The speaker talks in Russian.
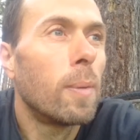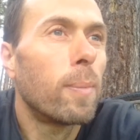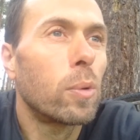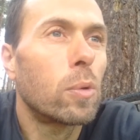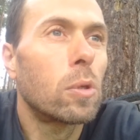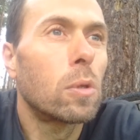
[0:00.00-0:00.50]

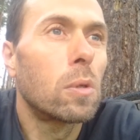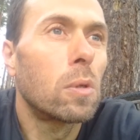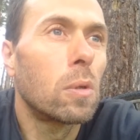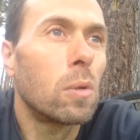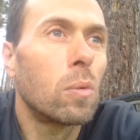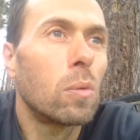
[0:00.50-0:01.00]

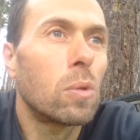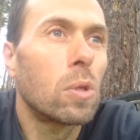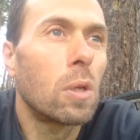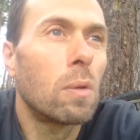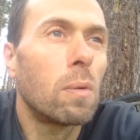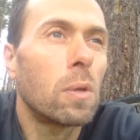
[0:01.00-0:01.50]
Плюс, ну,
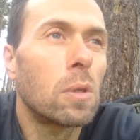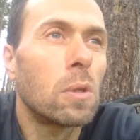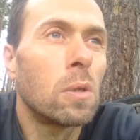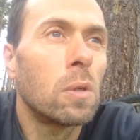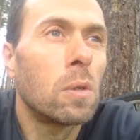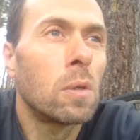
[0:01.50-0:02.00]

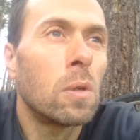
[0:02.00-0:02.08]
соответственно,